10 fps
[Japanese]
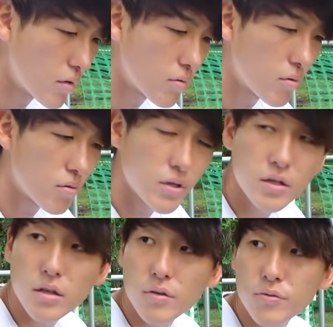の高校だっ
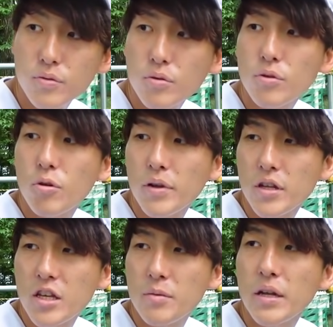たら不動のよばん
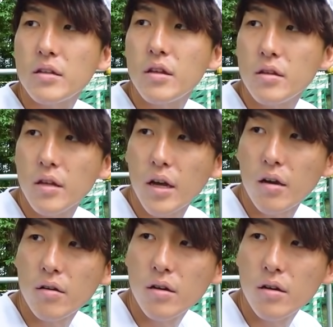に決まってんだよ。